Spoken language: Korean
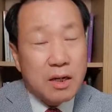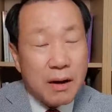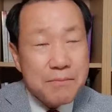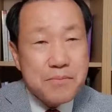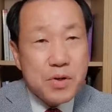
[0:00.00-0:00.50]

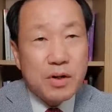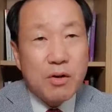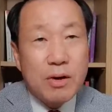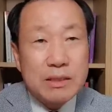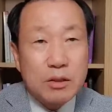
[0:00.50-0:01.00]
한 명의
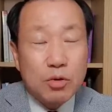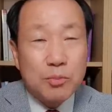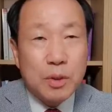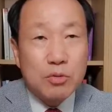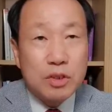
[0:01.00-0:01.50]
환자도
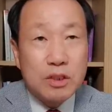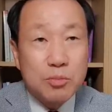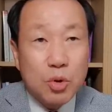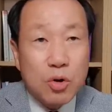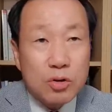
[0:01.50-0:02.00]
없다고
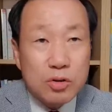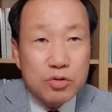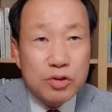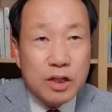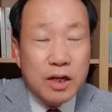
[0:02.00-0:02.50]
지금도 거기서
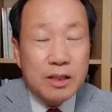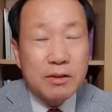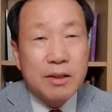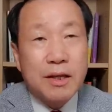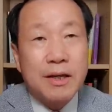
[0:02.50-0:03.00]
주장을
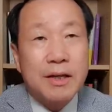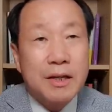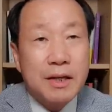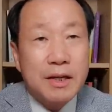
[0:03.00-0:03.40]
했던데